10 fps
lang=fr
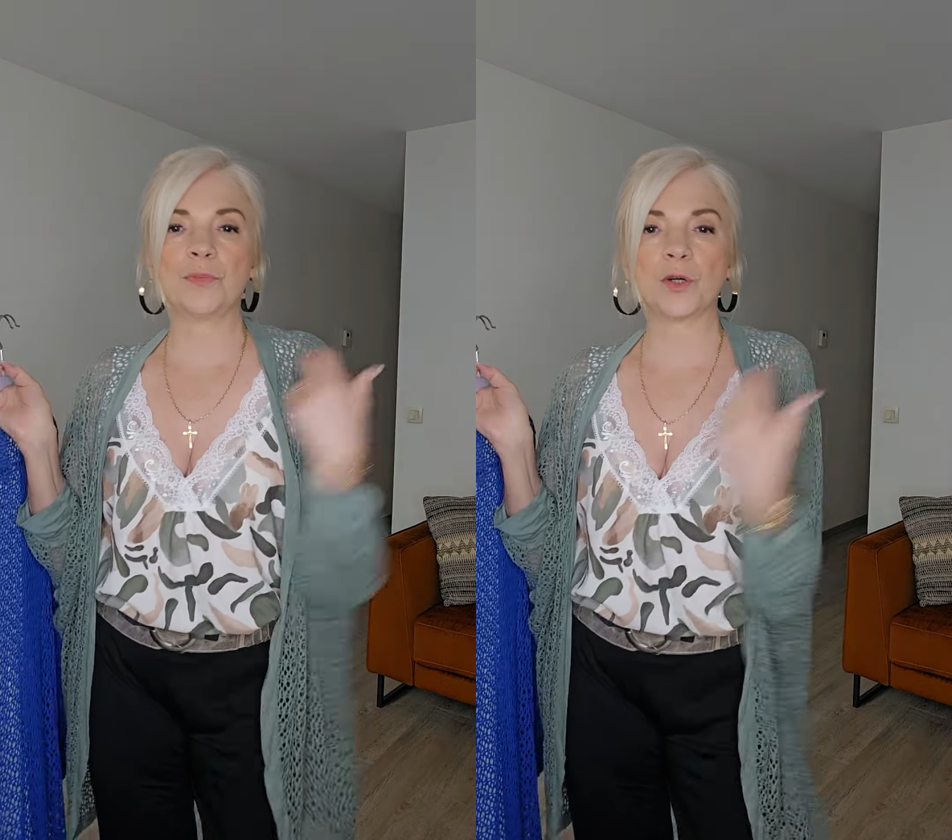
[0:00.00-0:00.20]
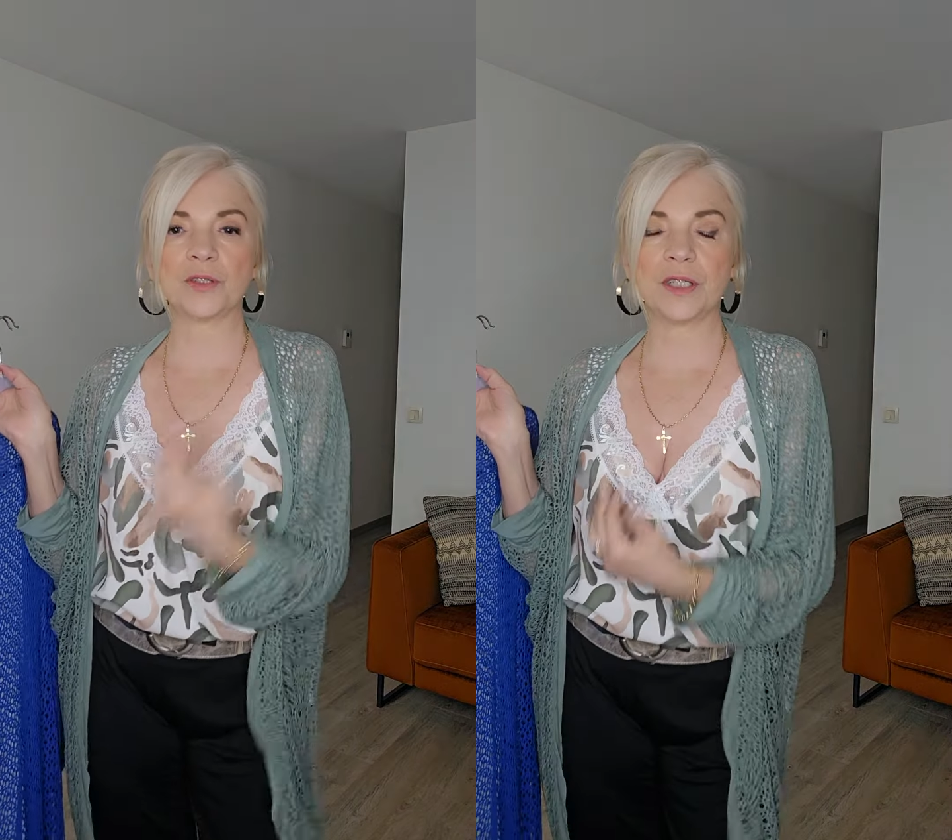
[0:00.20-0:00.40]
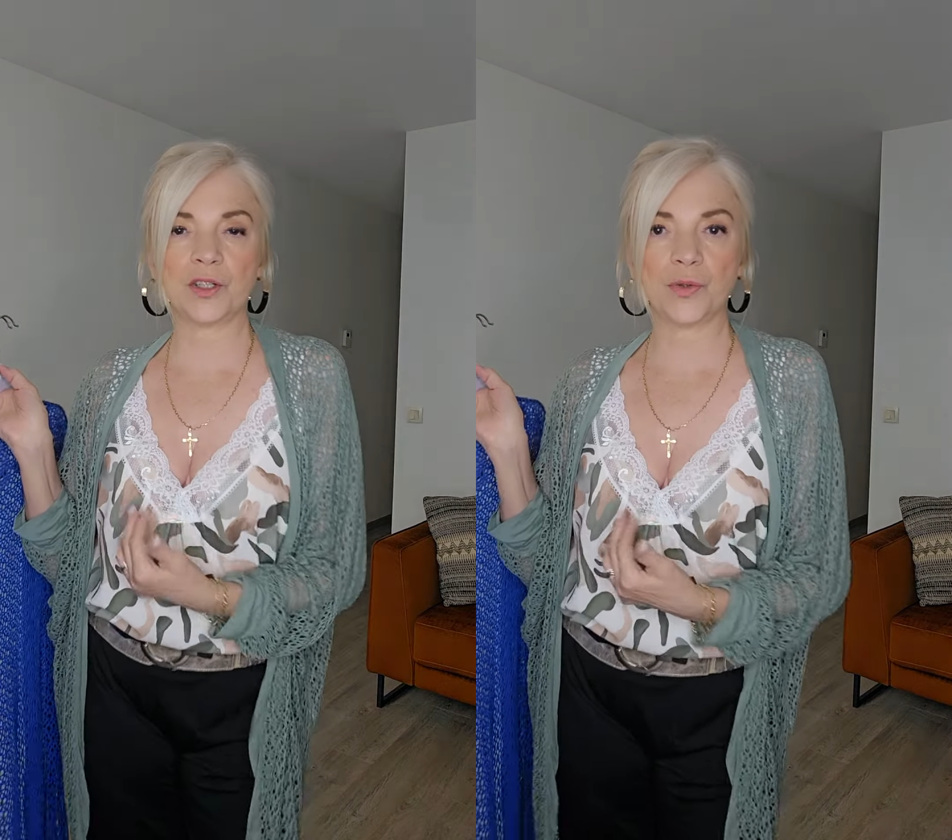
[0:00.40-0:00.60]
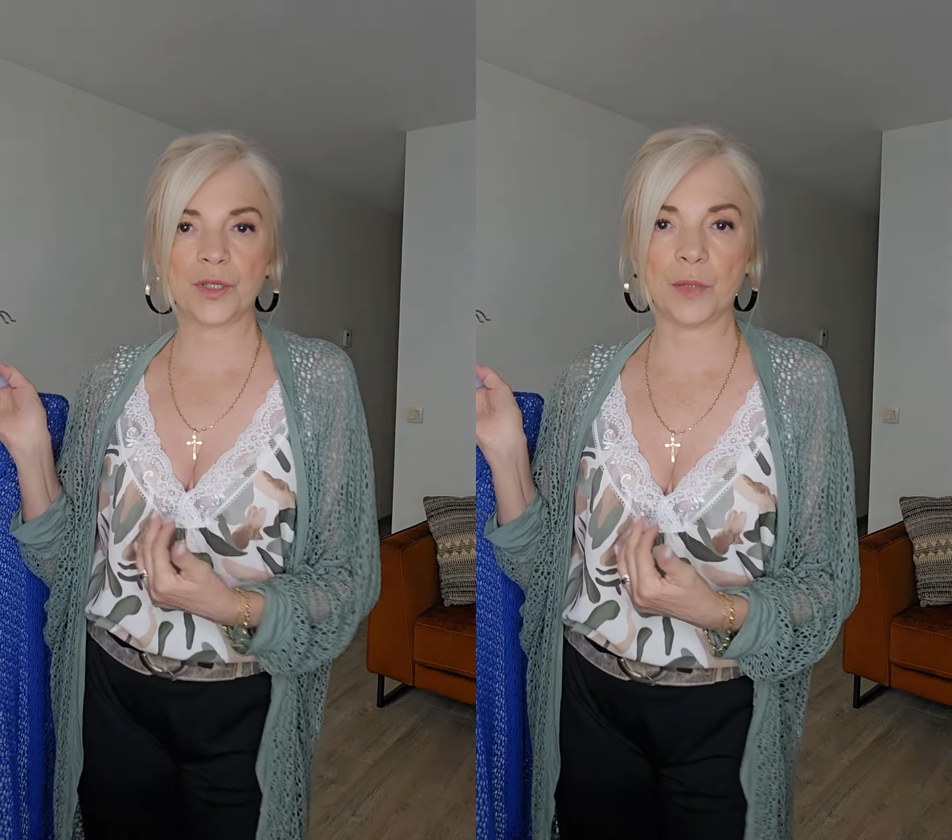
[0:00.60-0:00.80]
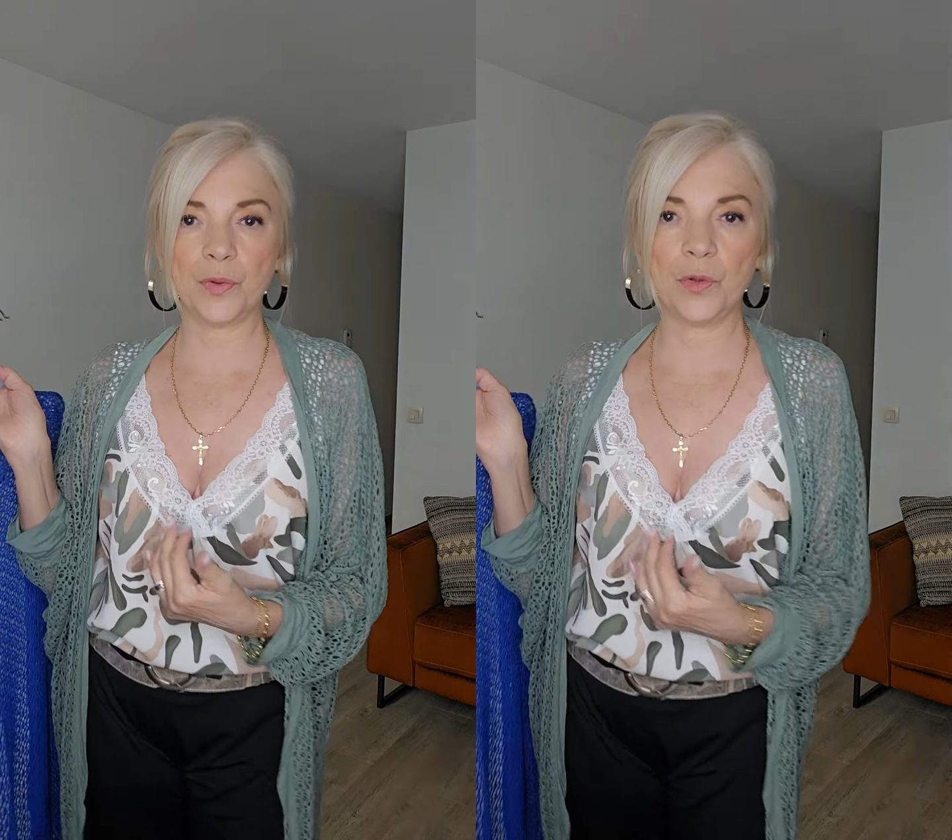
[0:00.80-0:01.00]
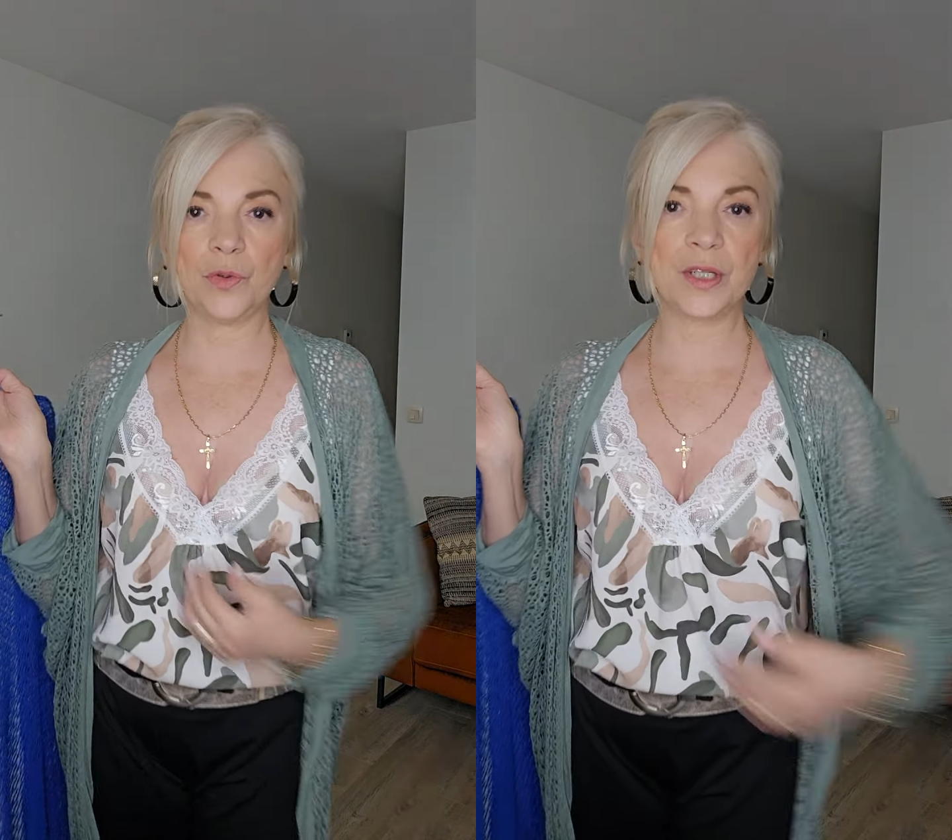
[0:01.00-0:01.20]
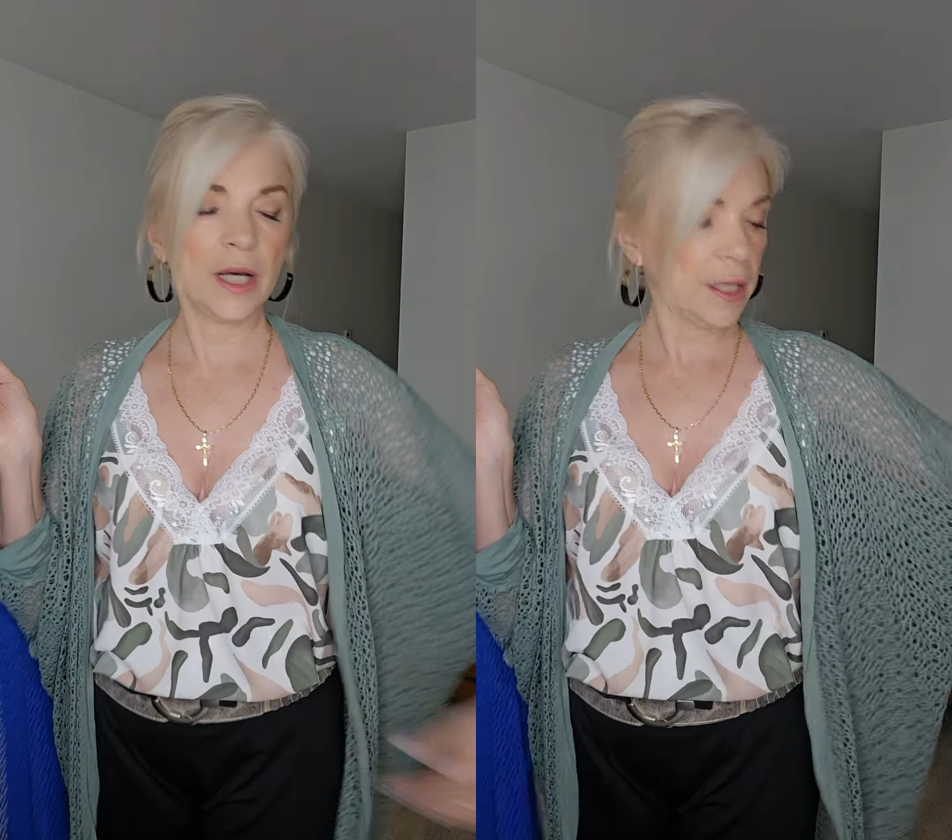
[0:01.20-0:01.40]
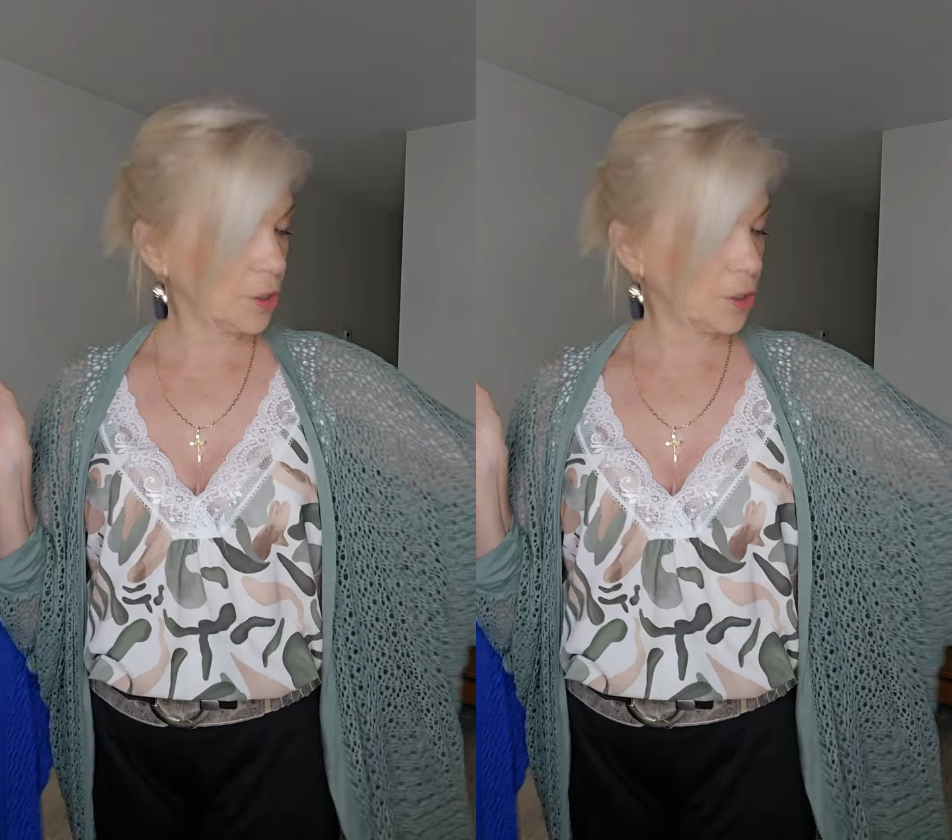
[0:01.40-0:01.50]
porter les choses un peu loose